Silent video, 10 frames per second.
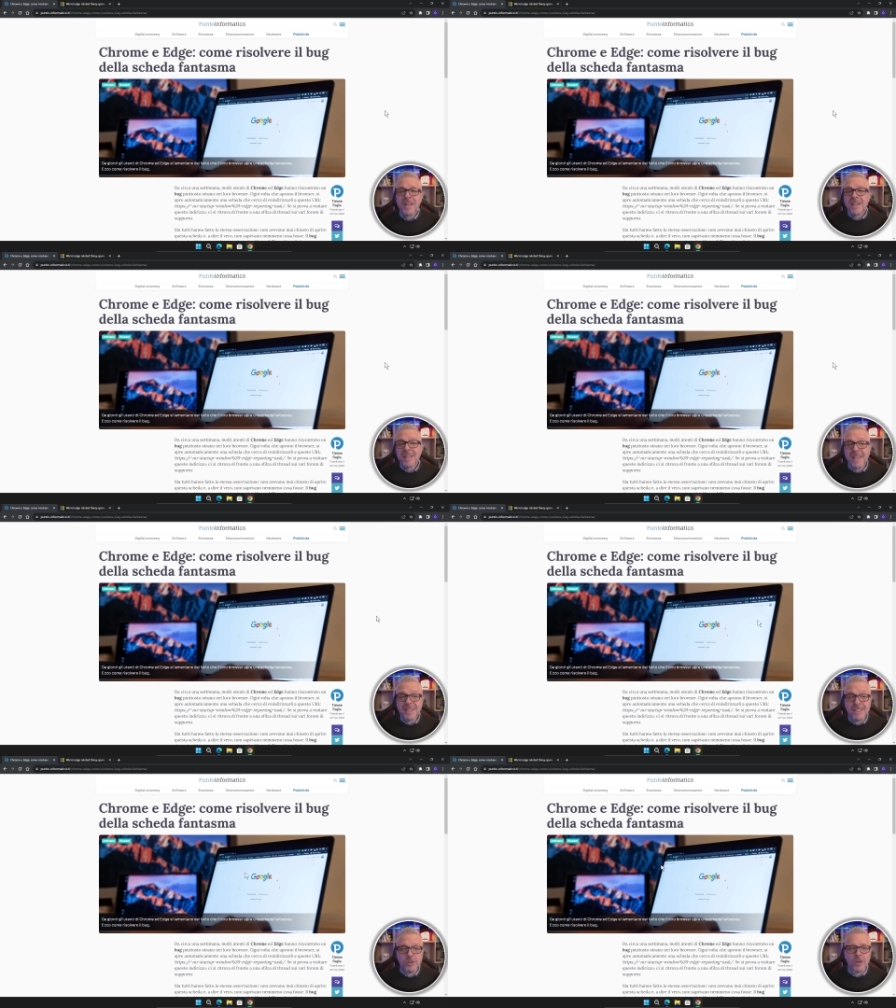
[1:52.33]
che
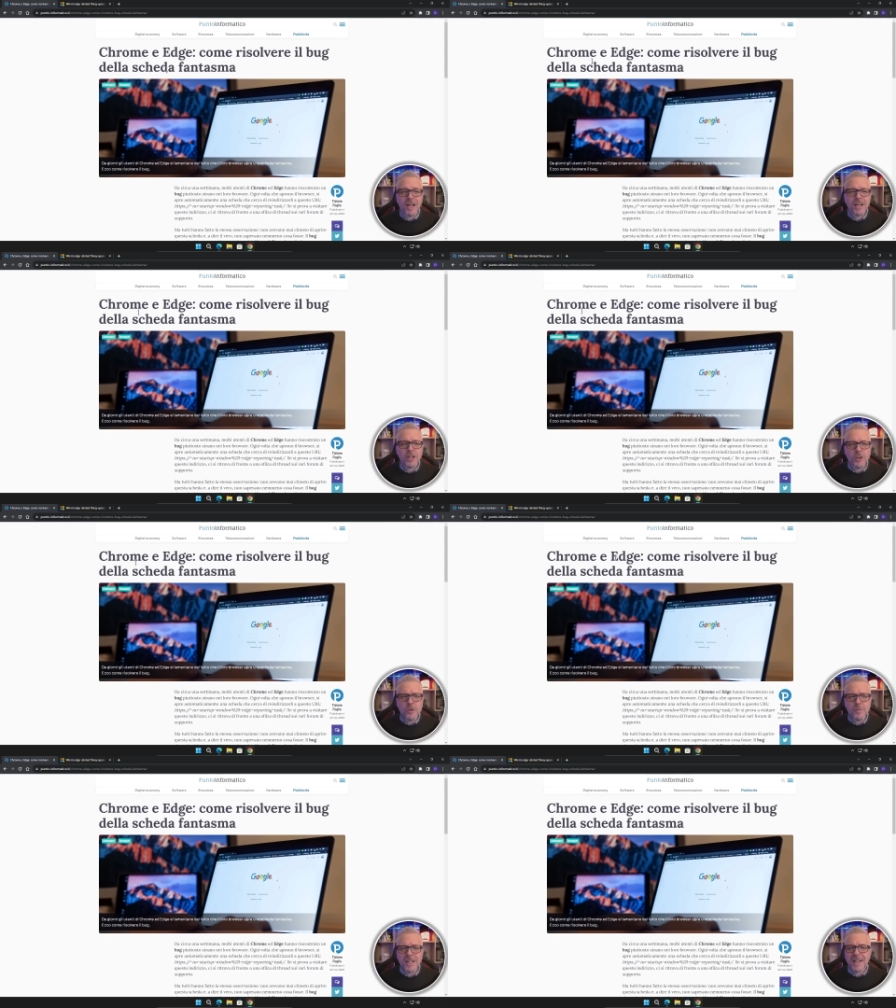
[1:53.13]
titola
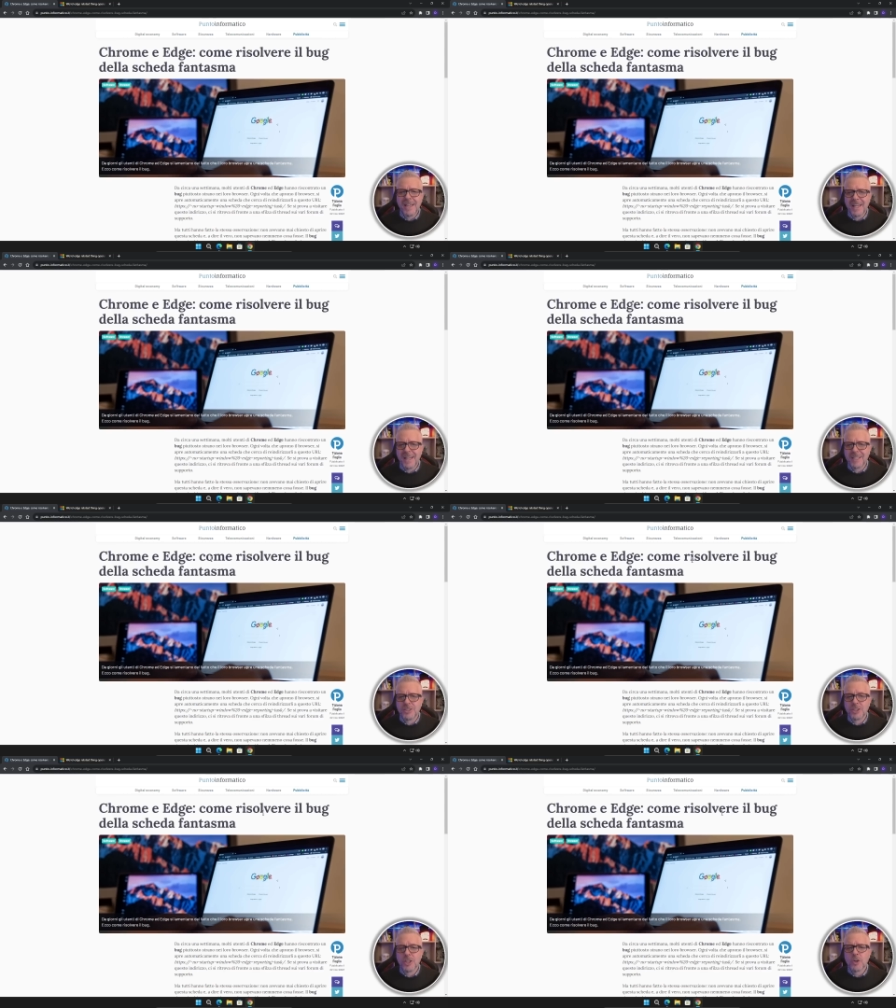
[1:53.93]
Chrome e
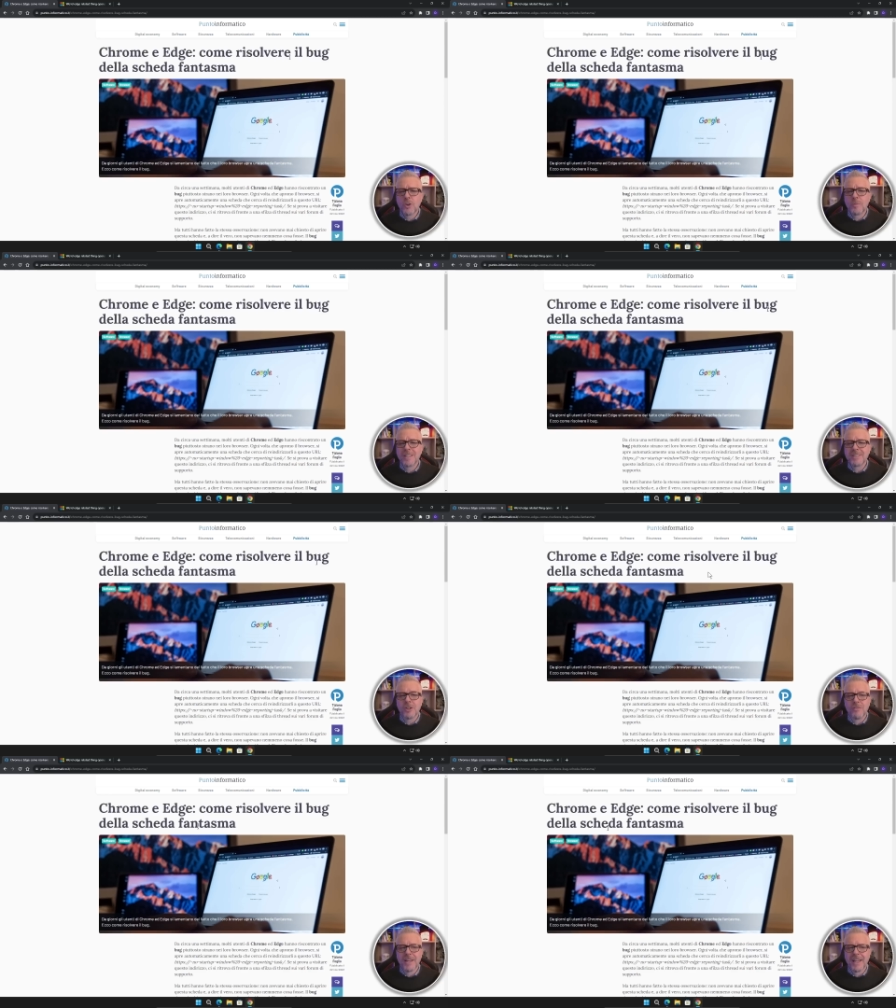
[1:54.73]
Edge, come
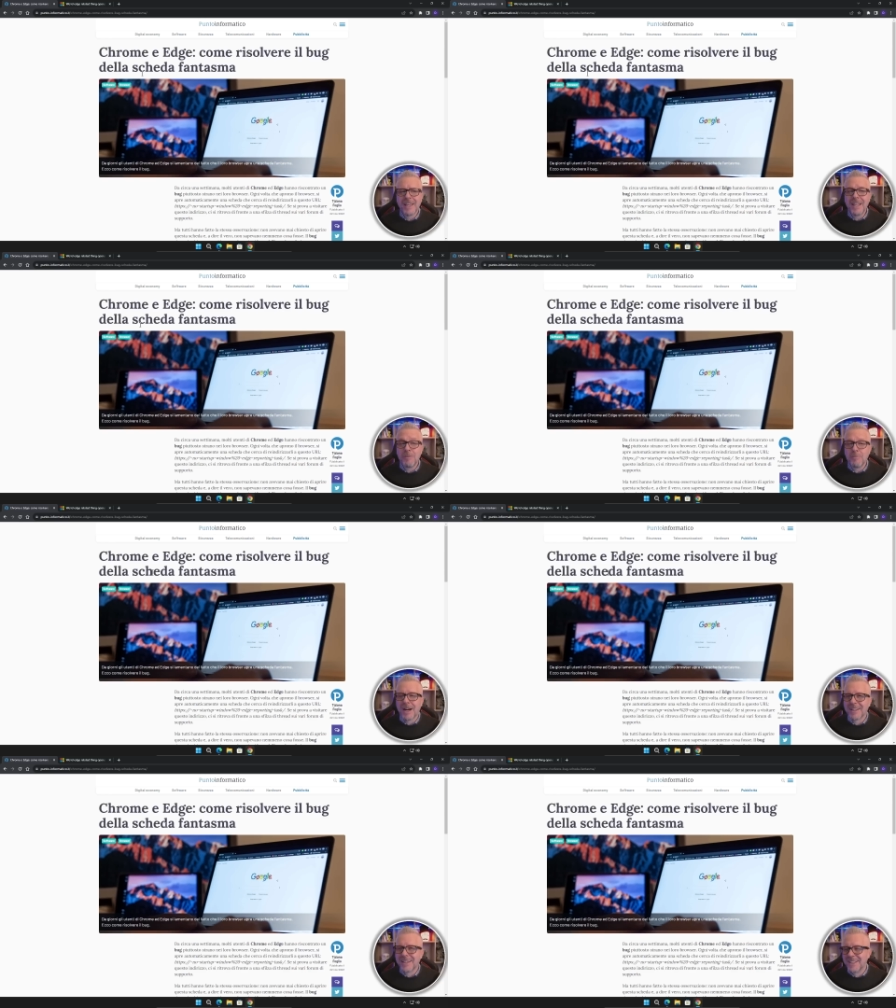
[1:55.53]
risolvere il
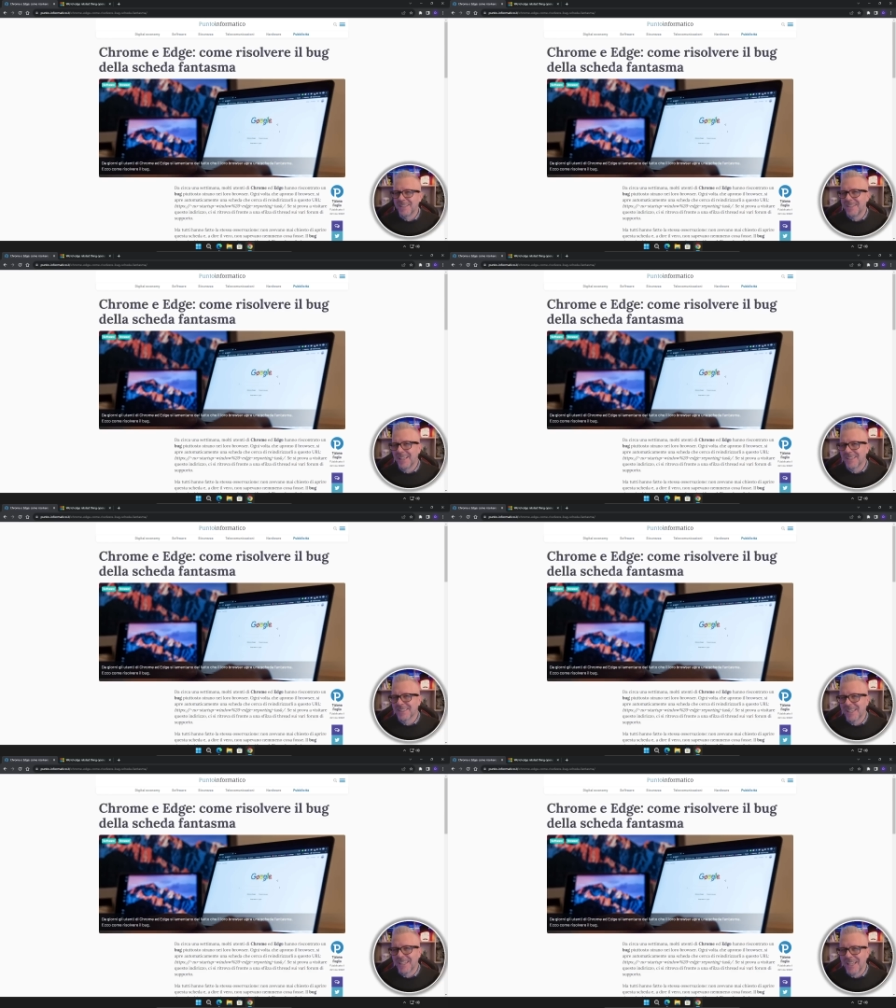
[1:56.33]
bug della
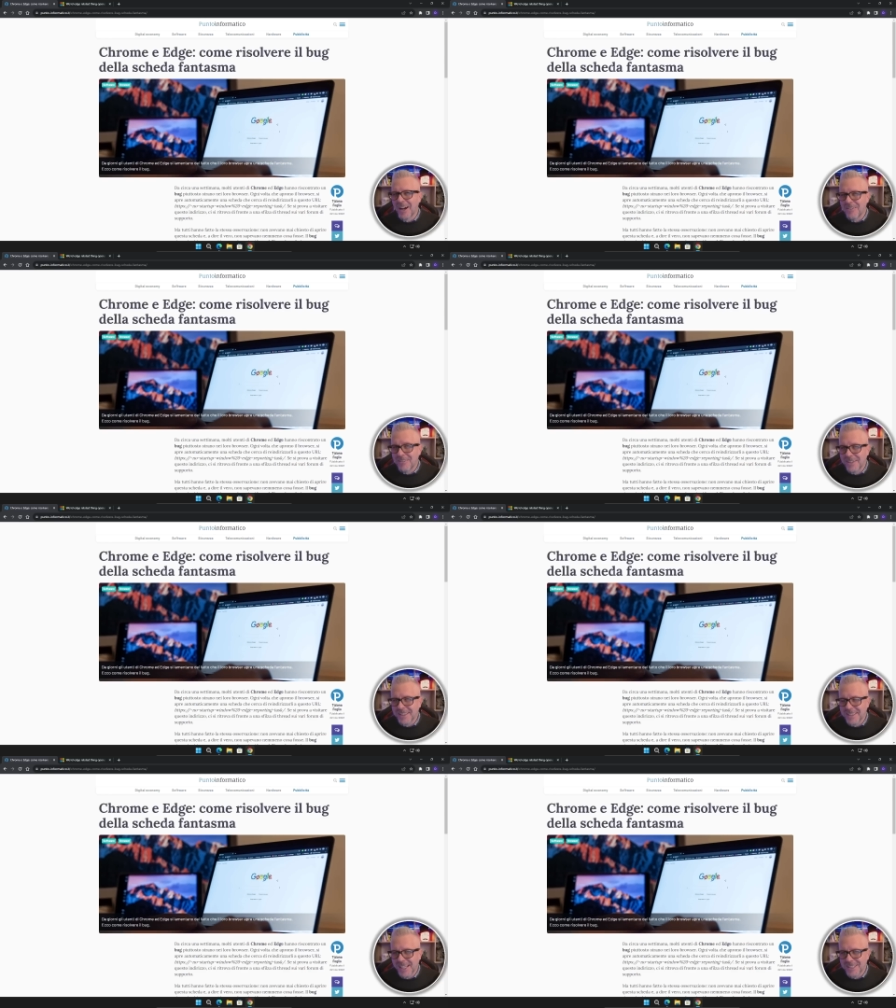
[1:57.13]
scheda
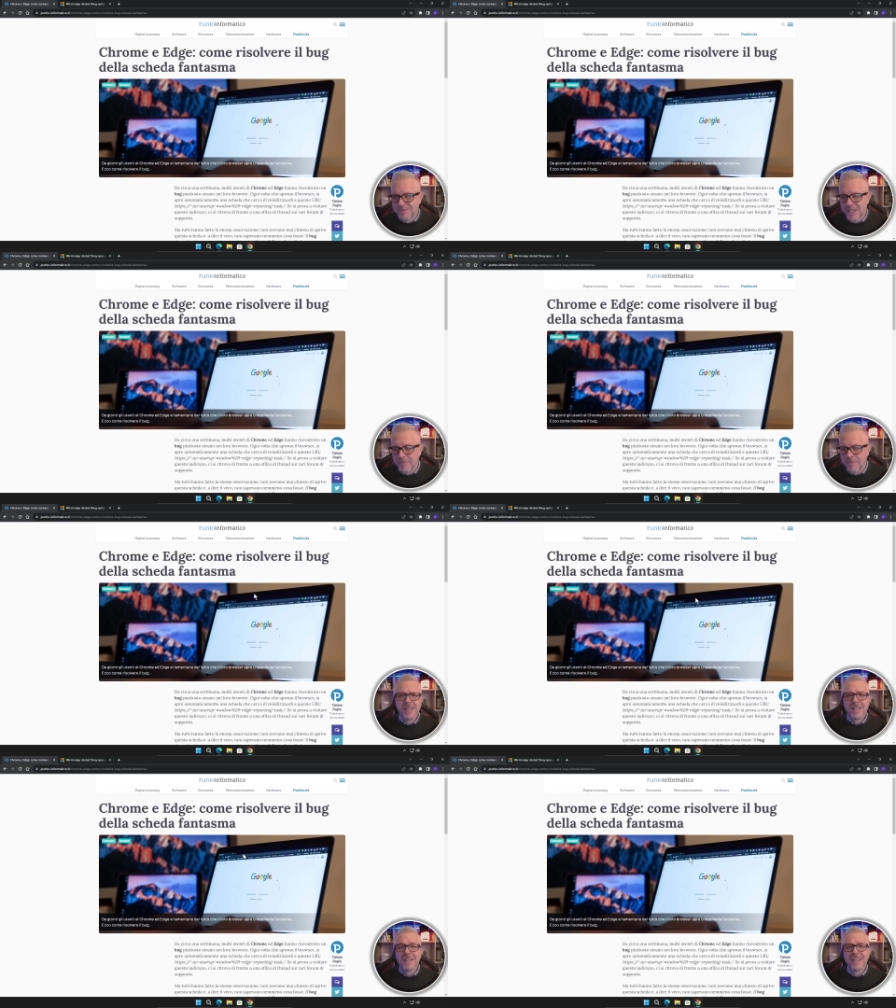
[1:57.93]
fantasma.
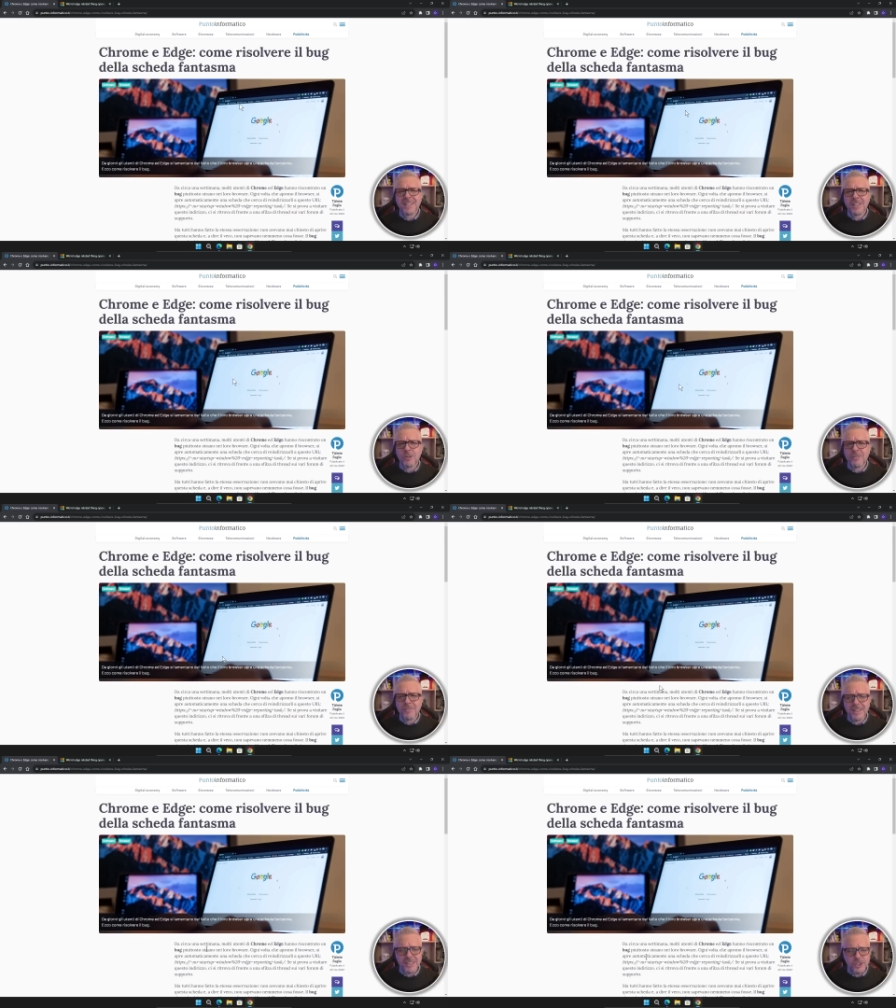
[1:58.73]
L'articolo
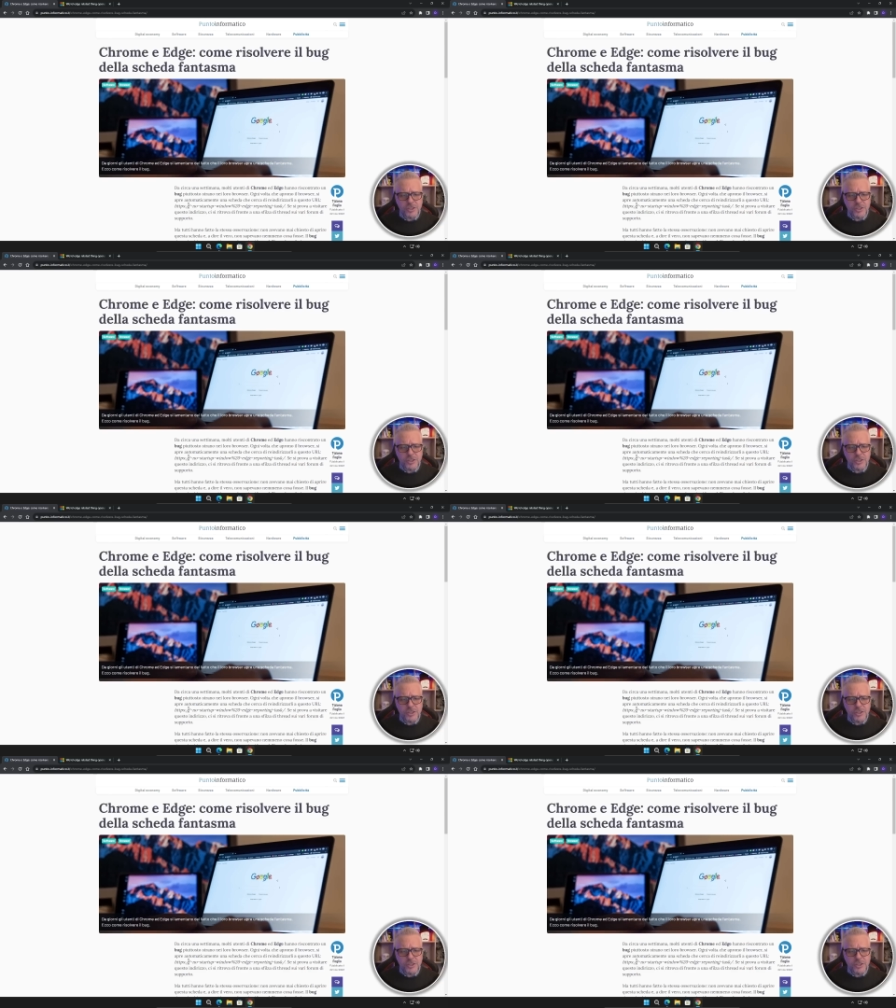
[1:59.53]
infatti ci